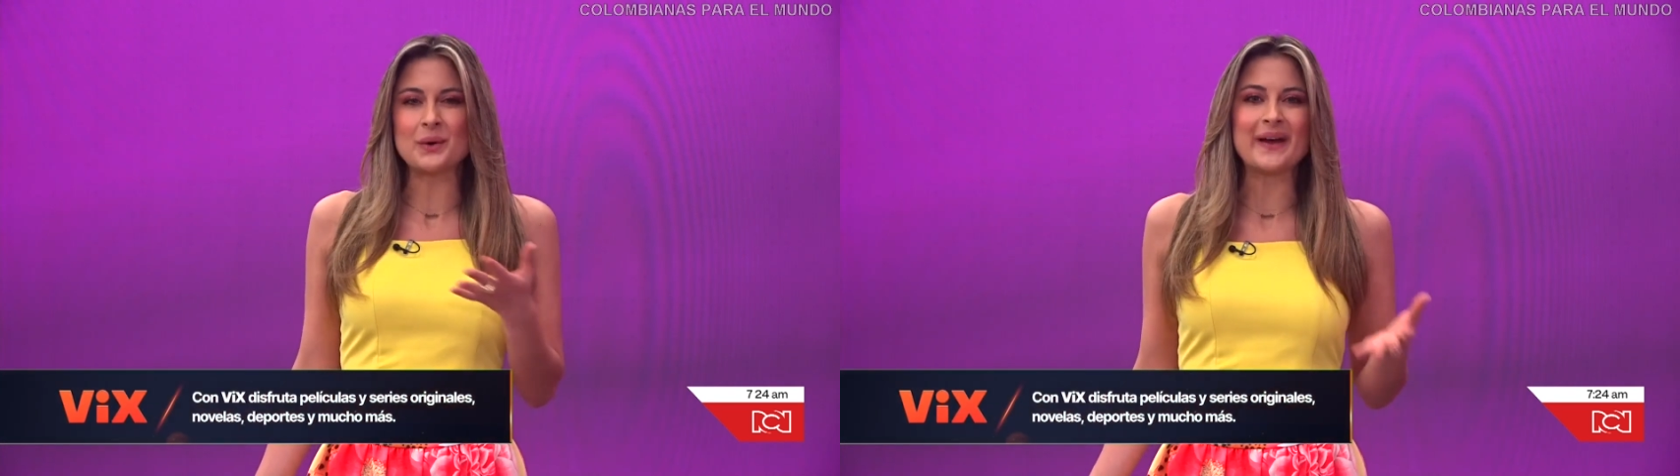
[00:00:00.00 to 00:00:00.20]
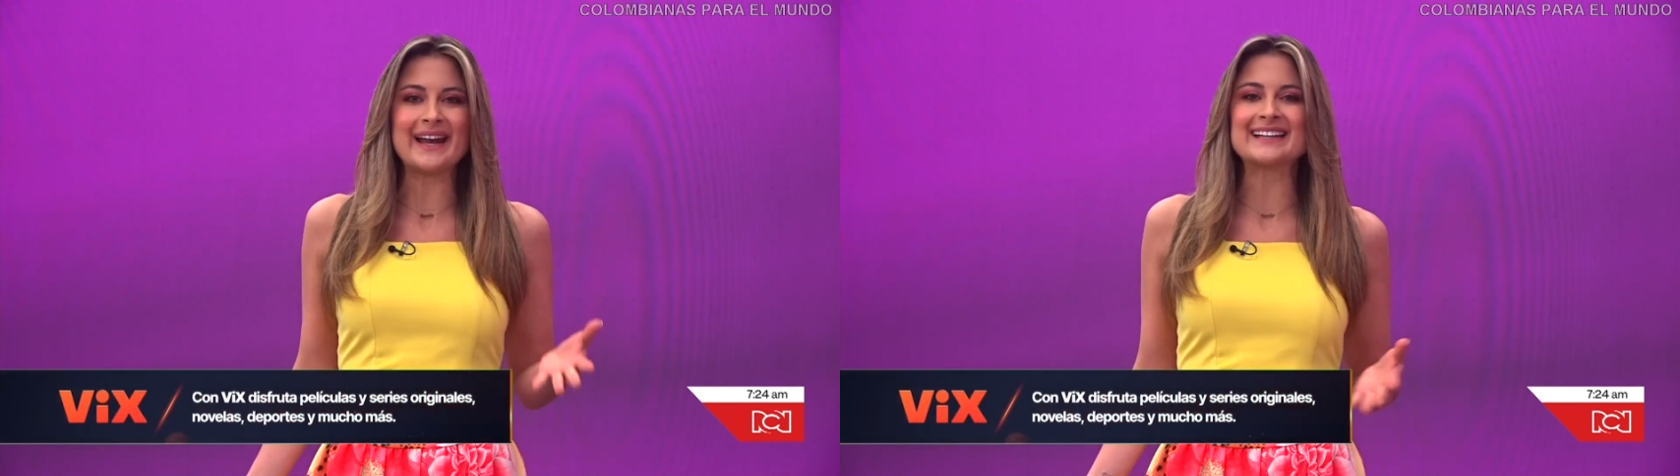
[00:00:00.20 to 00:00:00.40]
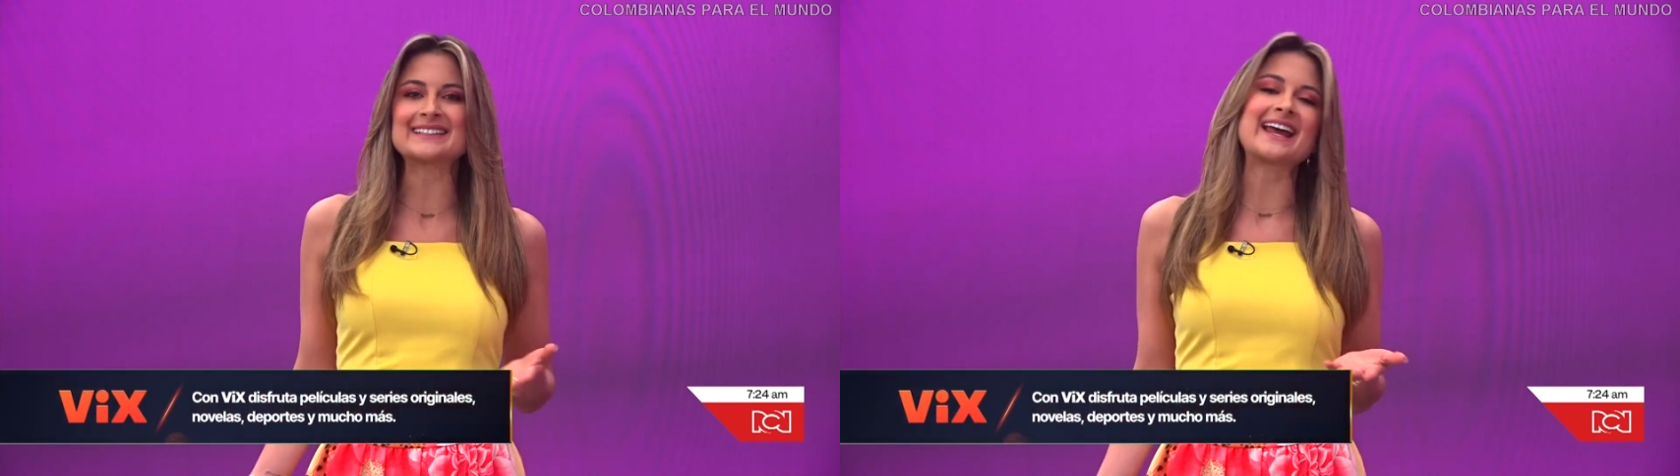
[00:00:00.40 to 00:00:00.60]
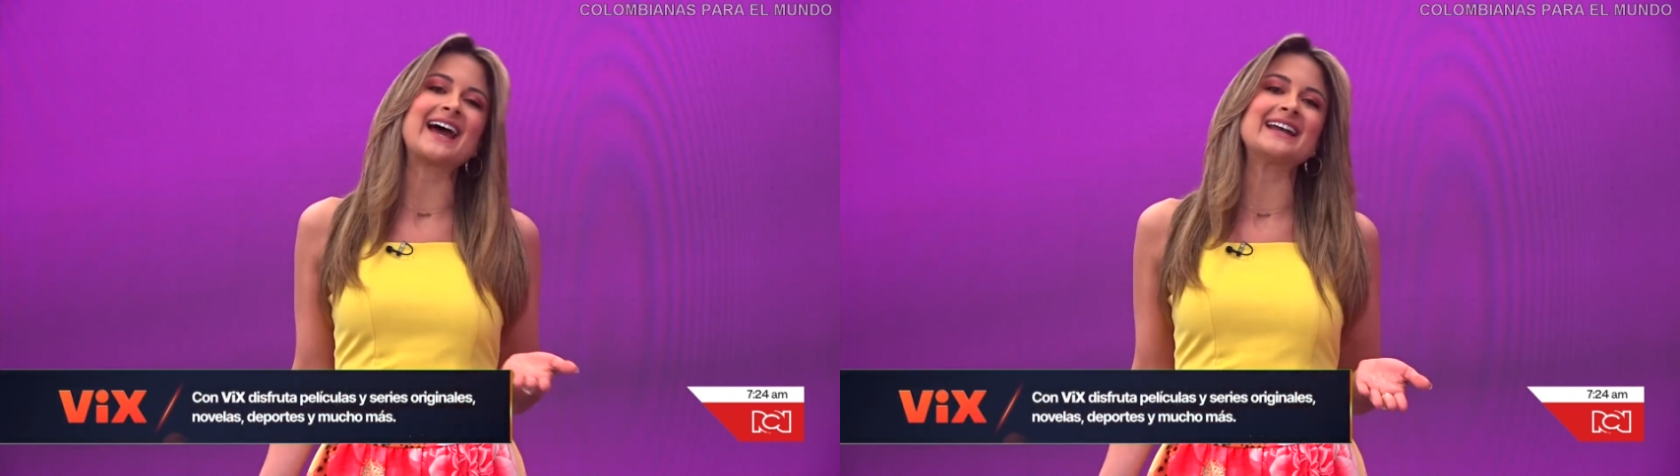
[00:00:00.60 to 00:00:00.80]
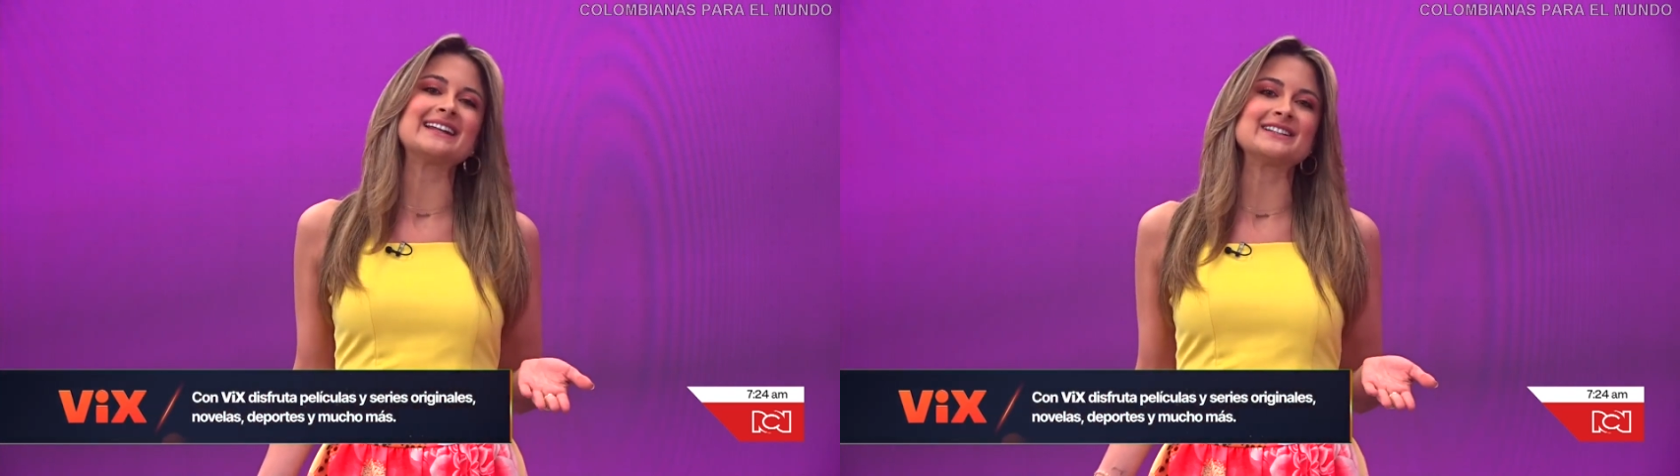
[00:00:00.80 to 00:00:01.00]
novelas,
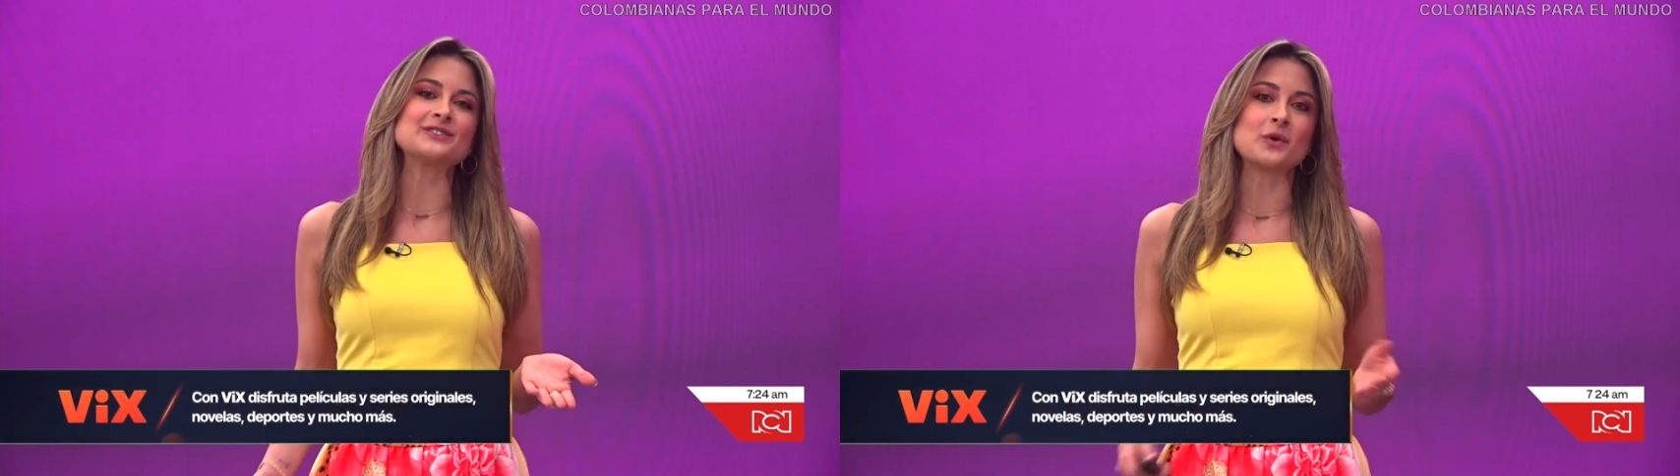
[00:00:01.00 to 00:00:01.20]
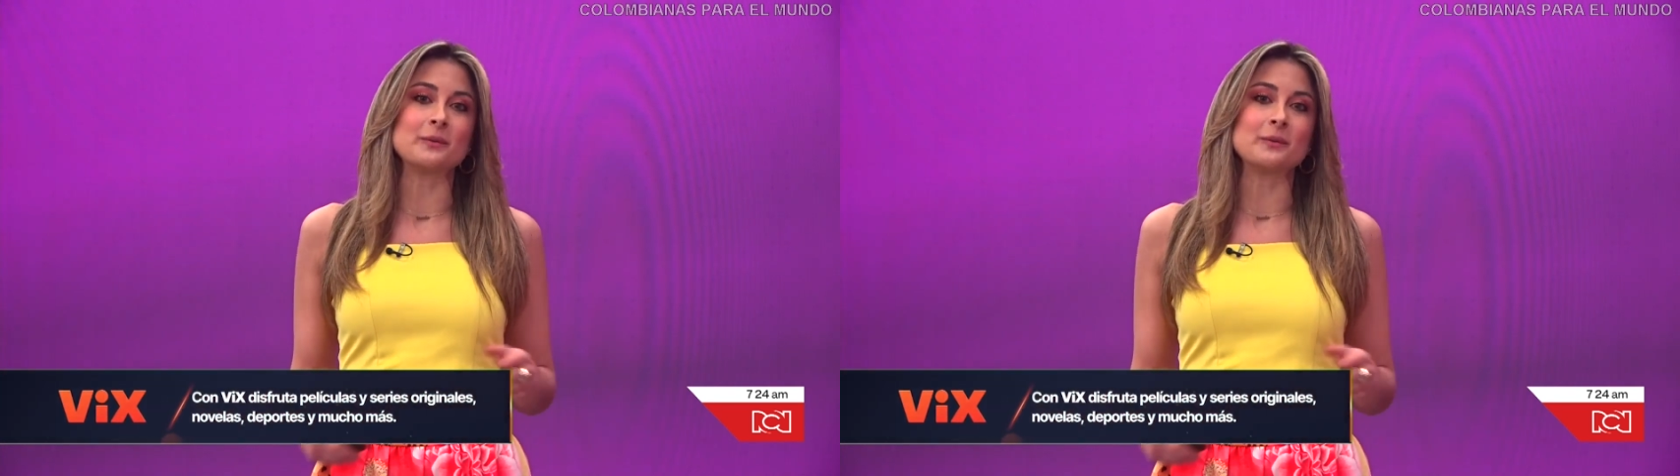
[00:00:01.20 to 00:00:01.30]
realities,